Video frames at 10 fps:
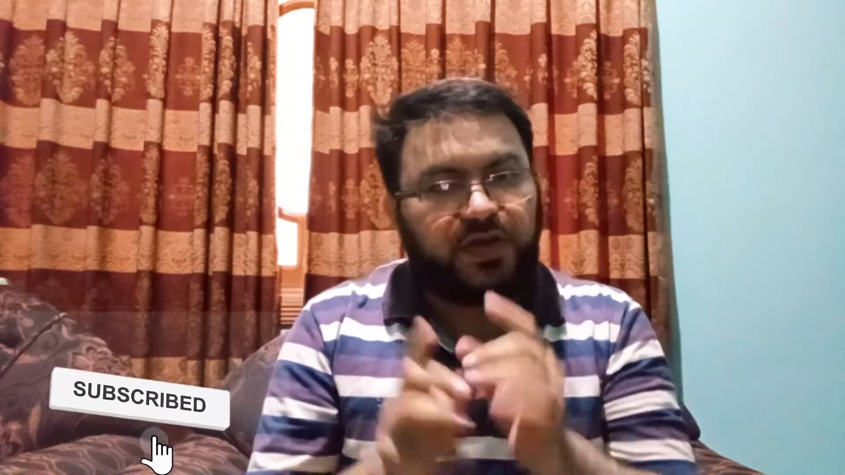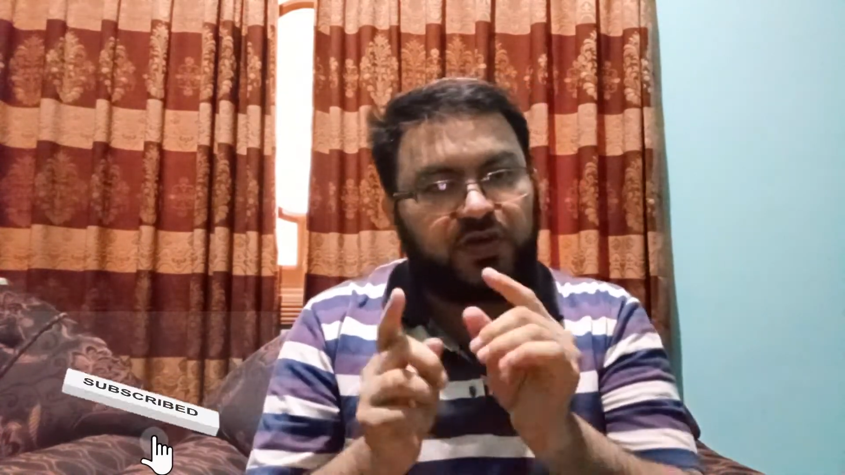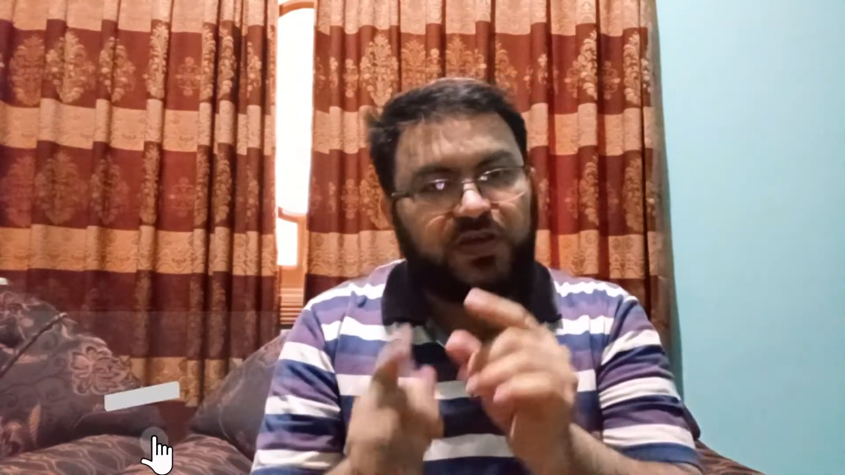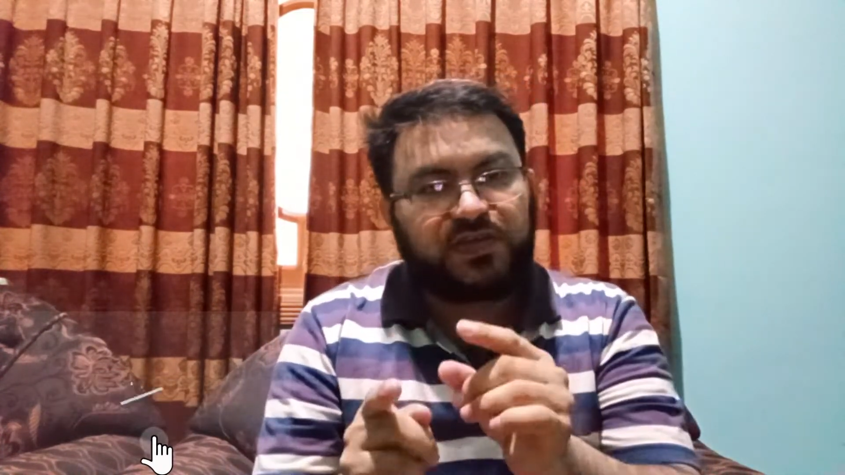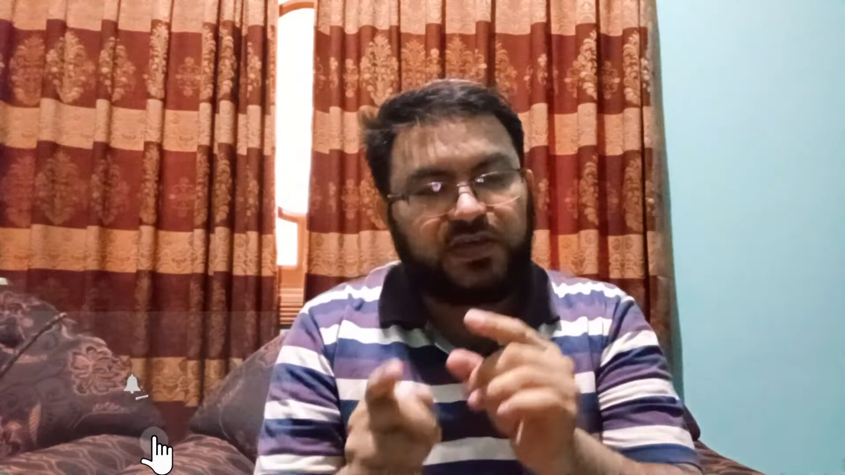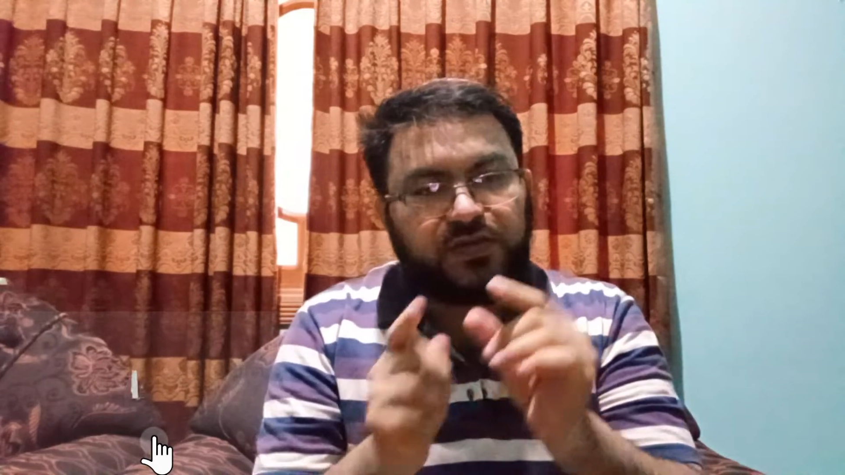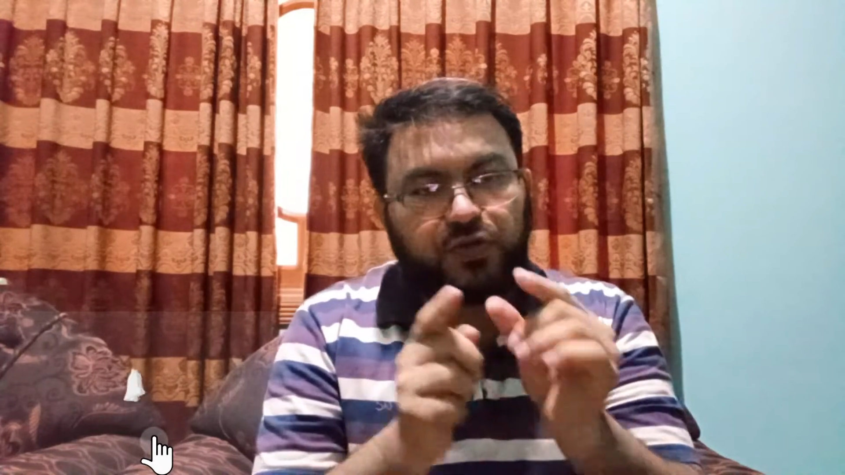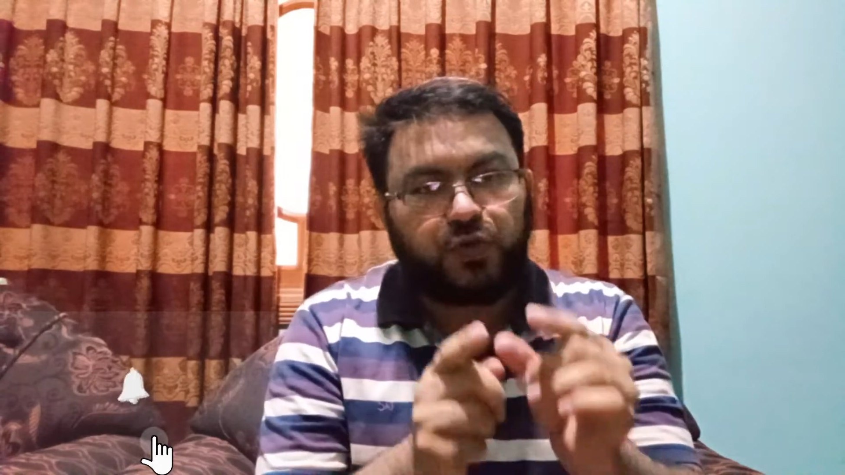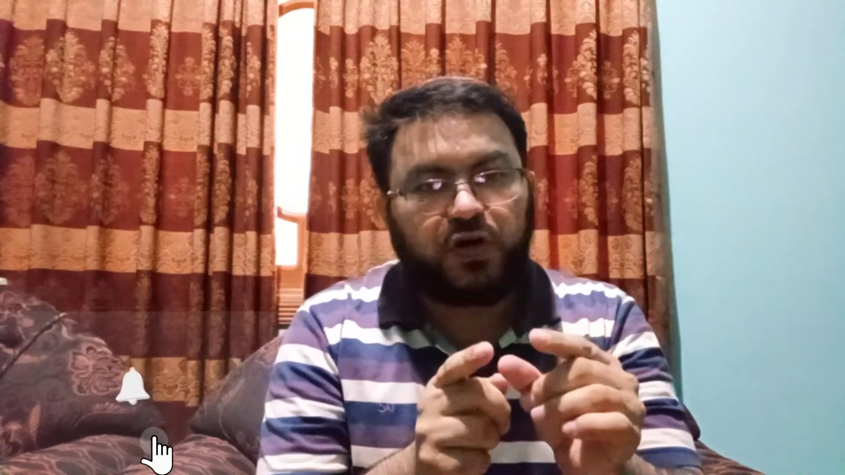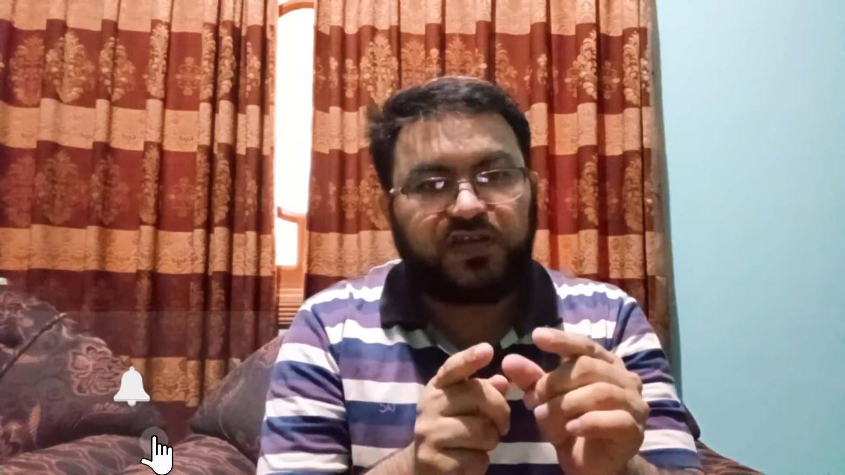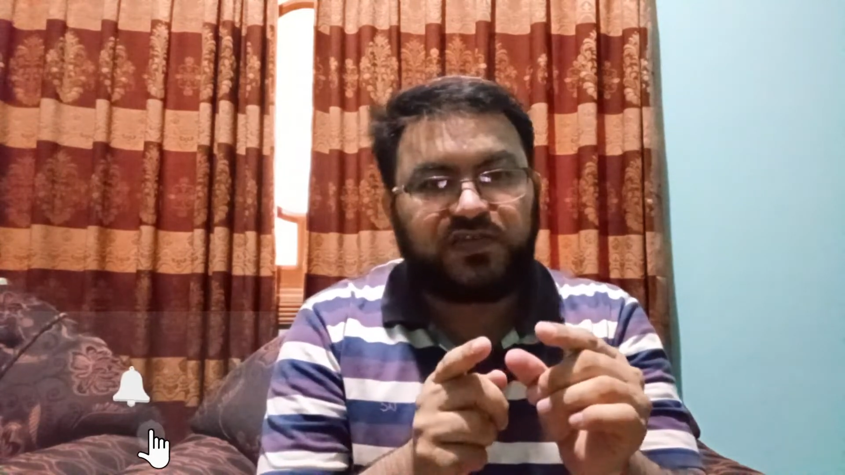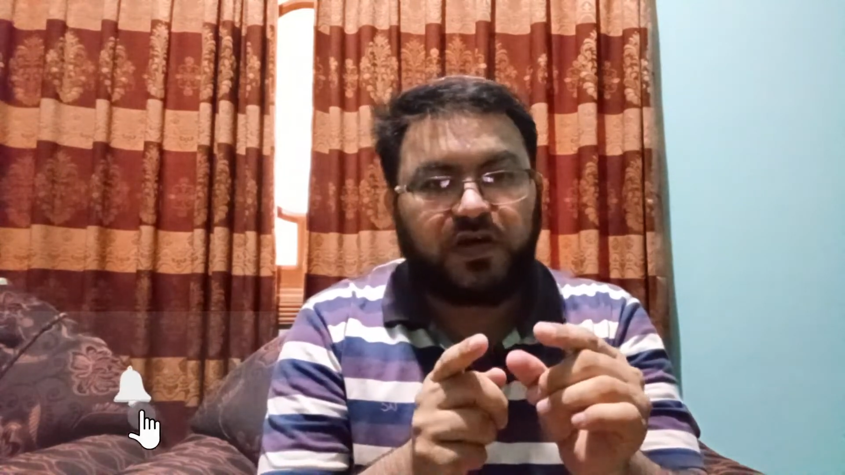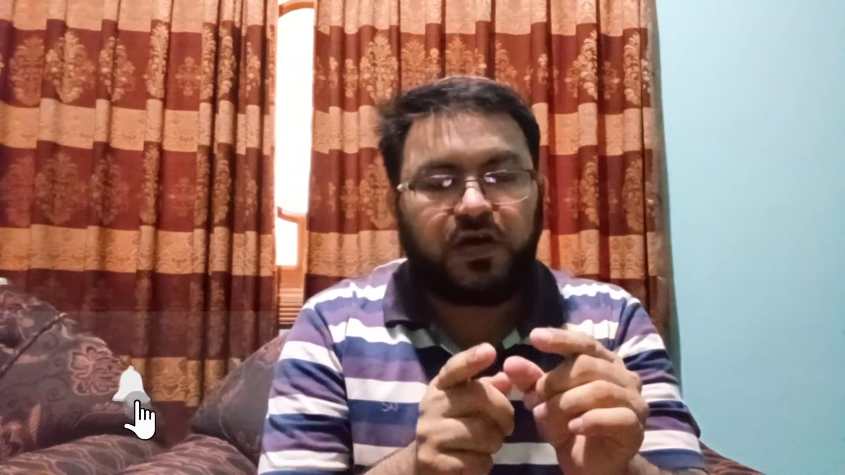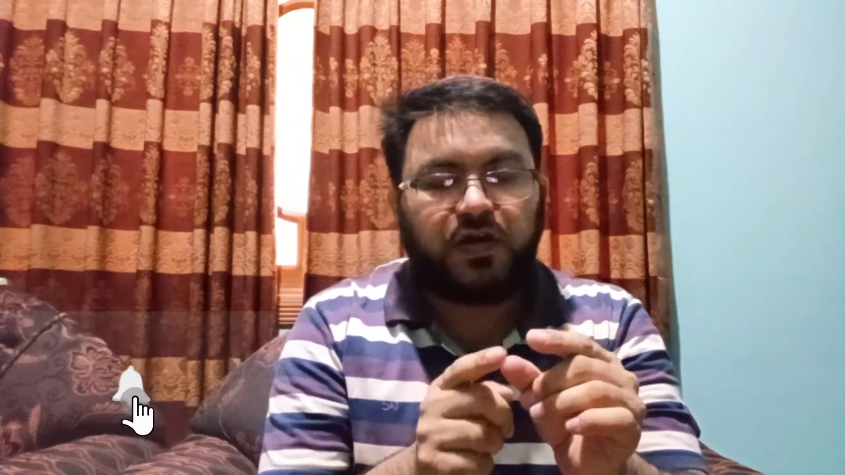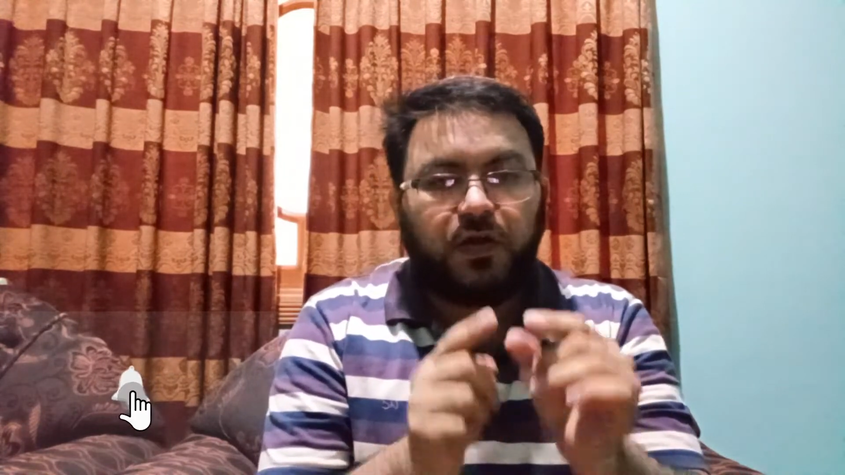एक हज़ार से दो
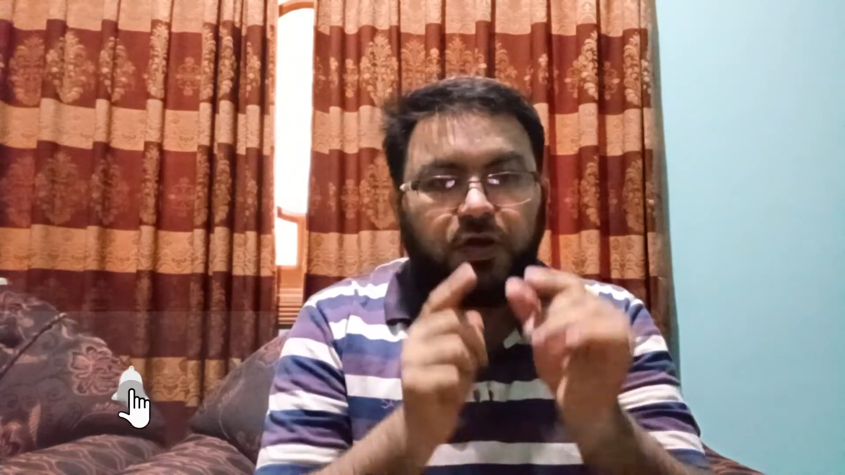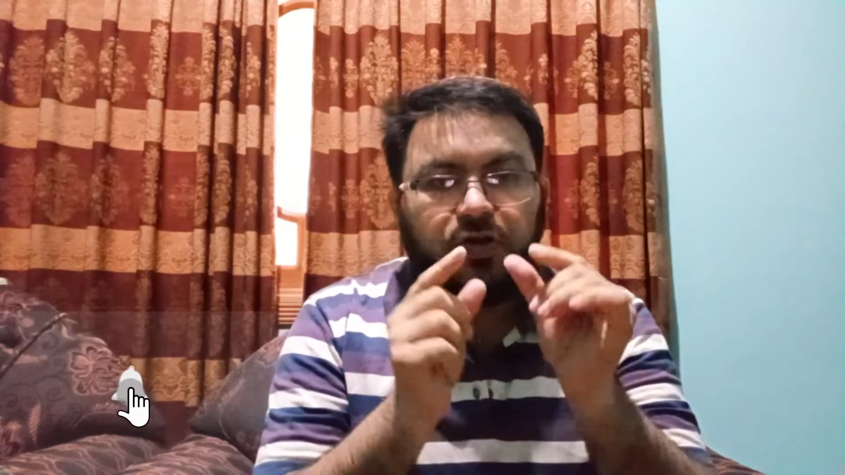हज़ार